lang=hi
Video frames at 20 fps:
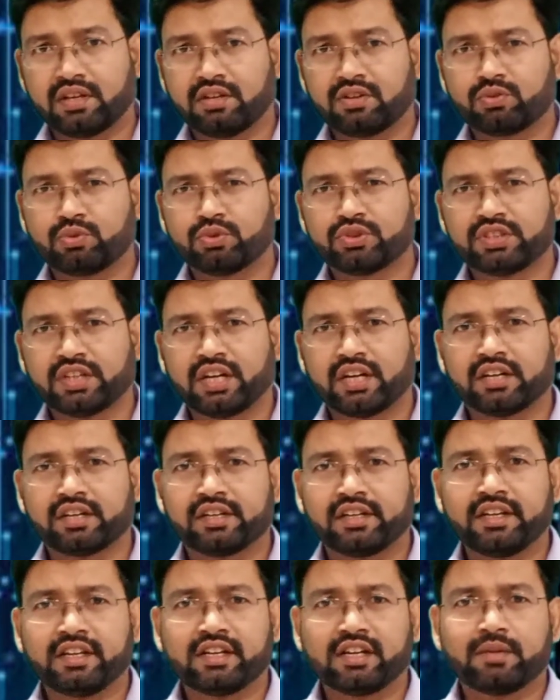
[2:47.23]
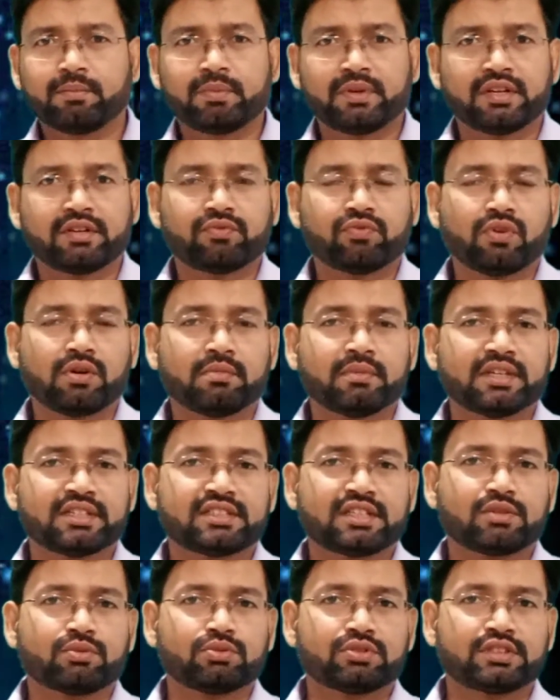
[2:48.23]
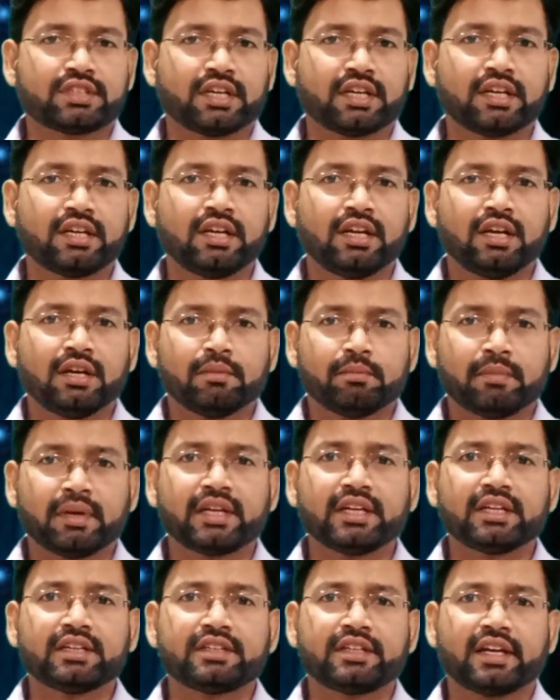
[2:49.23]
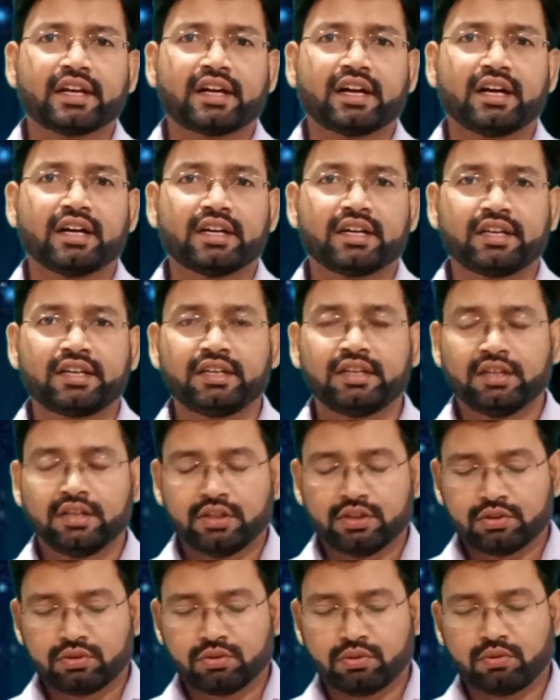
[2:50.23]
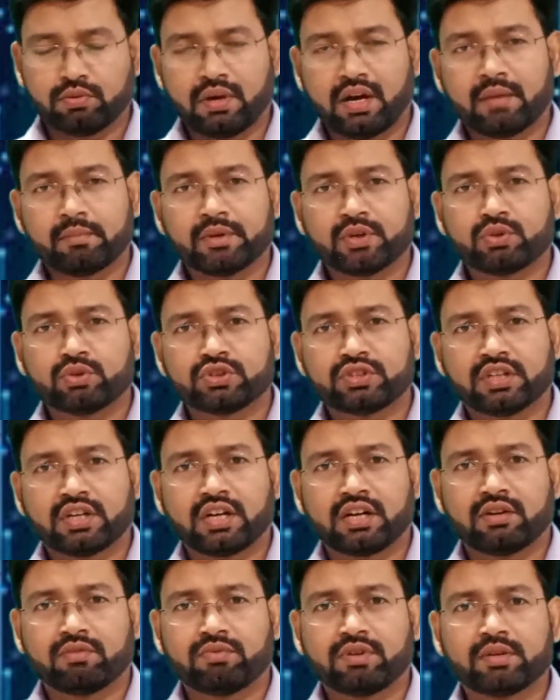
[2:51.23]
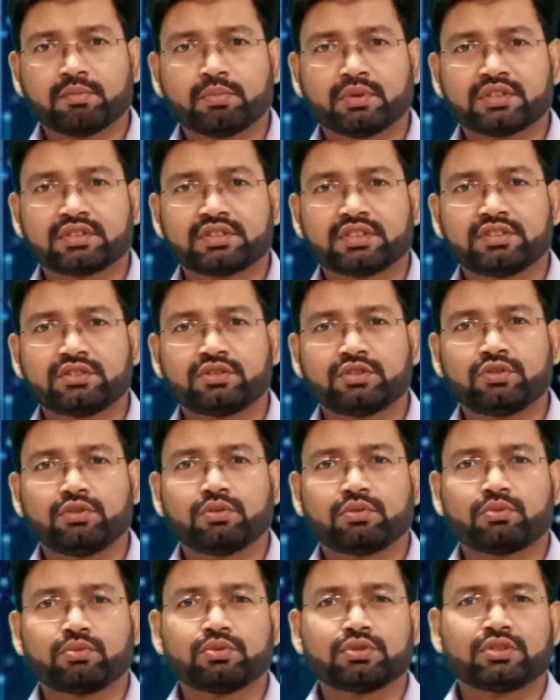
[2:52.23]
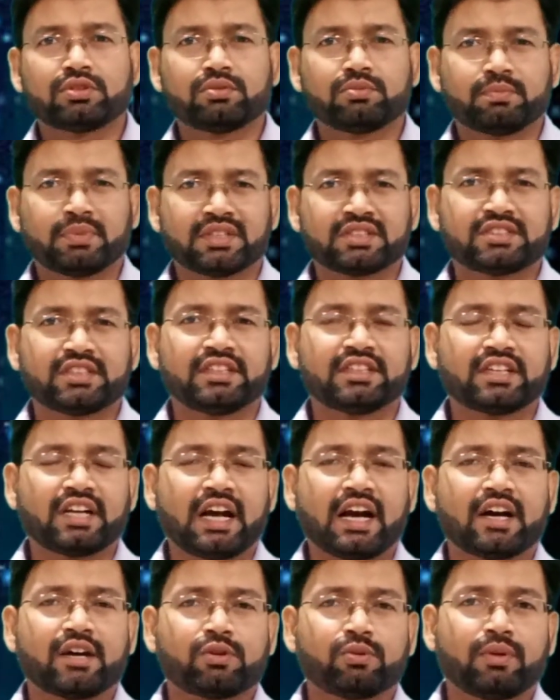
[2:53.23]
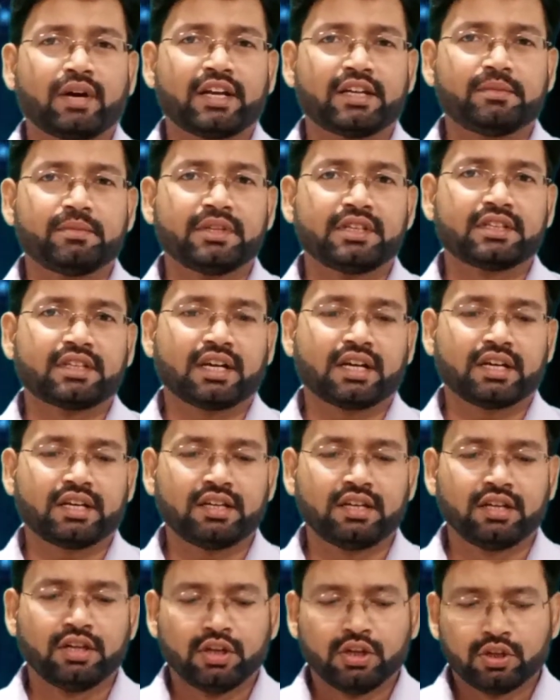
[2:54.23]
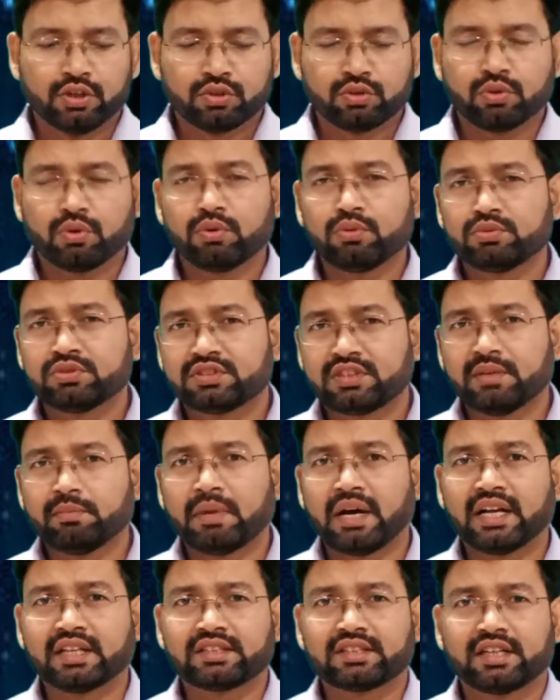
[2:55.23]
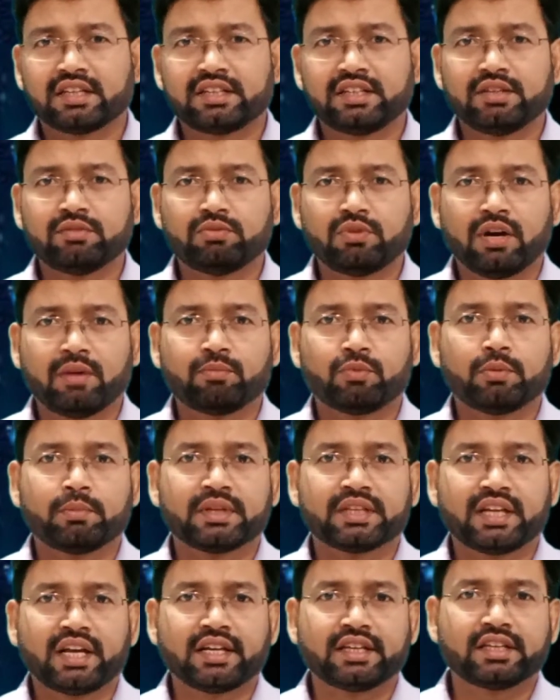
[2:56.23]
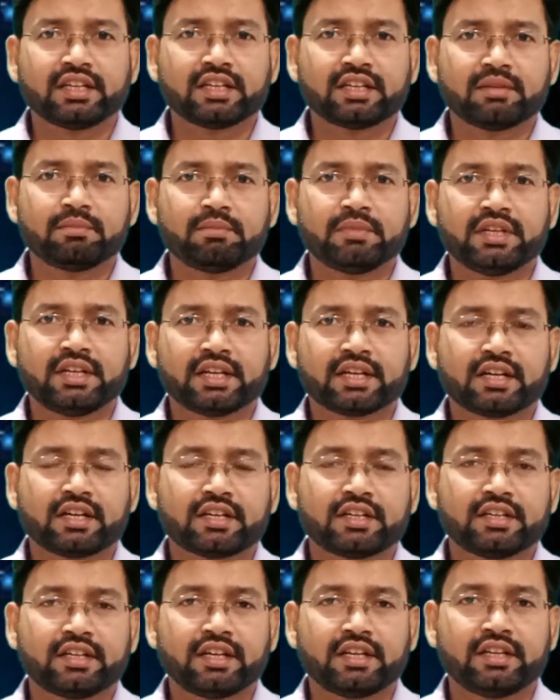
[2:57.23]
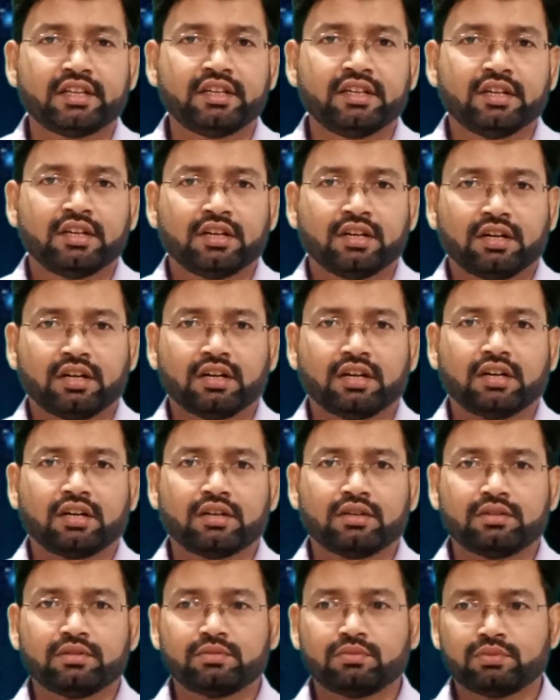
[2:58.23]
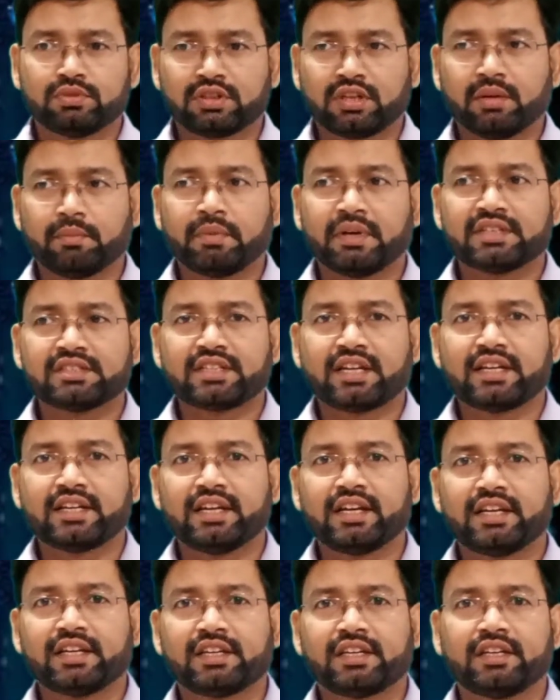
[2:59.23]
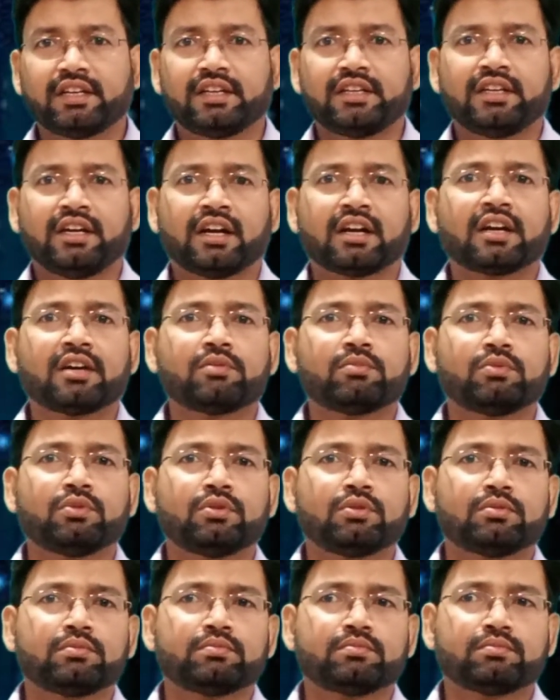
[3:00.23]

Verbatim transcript: आ, कुछ अर्निंग का प्लेटफॉर्म ऐसा कुछ है मैंने देखा है तो वहाँ पे कुछ वन परसेंट ज़ीरो कुछ परसेंट आर मिलता है तो उनसे बात करिए वो आपको बताएंगे कि मिलेगा कि नहीं आ, उनके पास आया है कि नहीं अगर वो